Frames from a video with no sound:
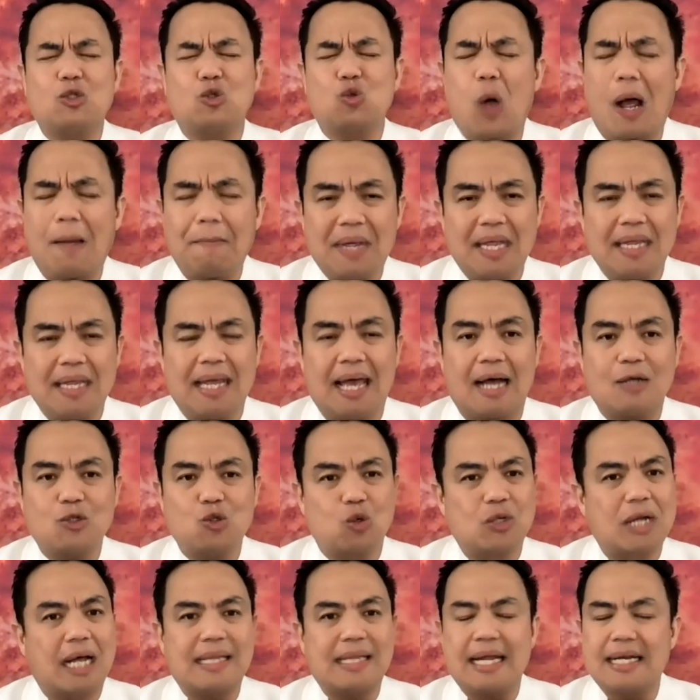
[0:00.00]
suaminya
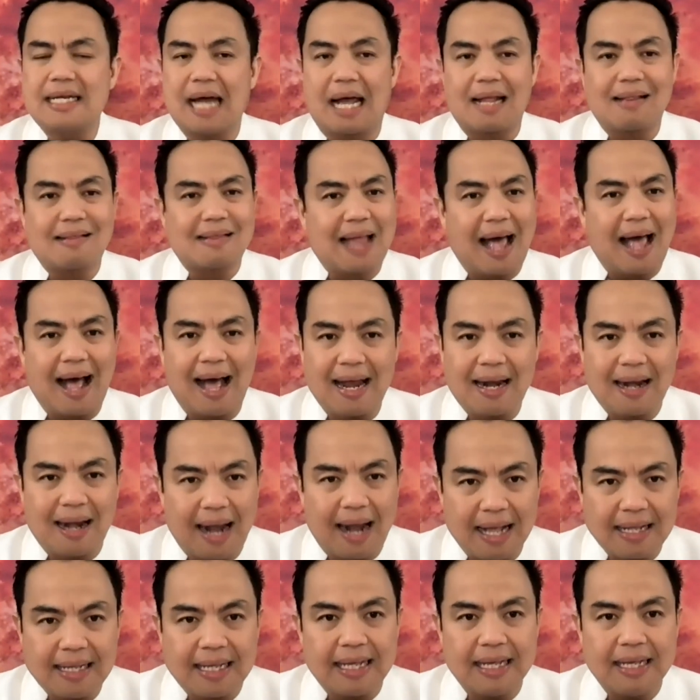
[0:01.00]
sudah tidak tahan
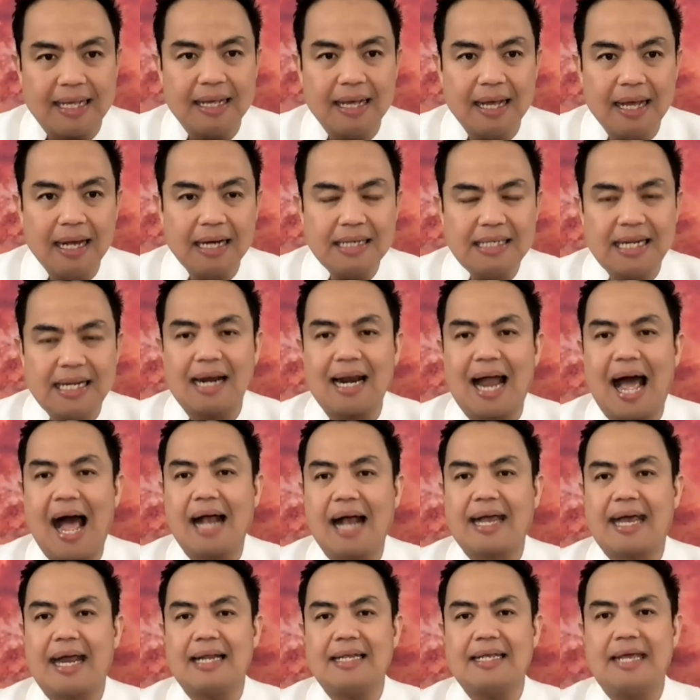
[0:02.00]
lagi dan
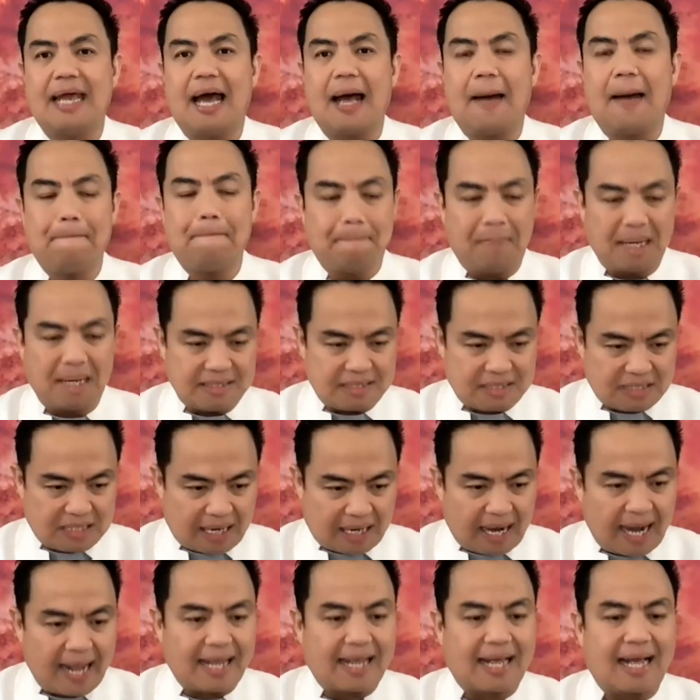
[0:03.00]
akhirnya
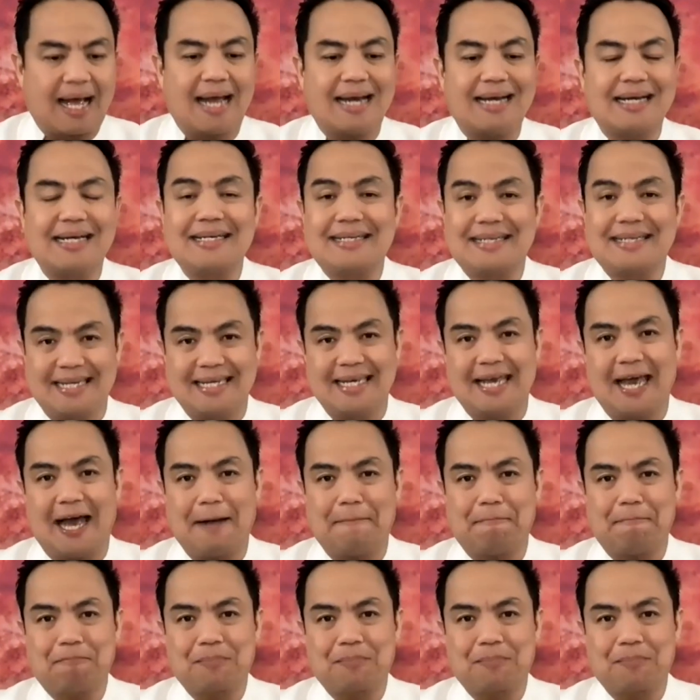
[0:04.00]
menceraikan dia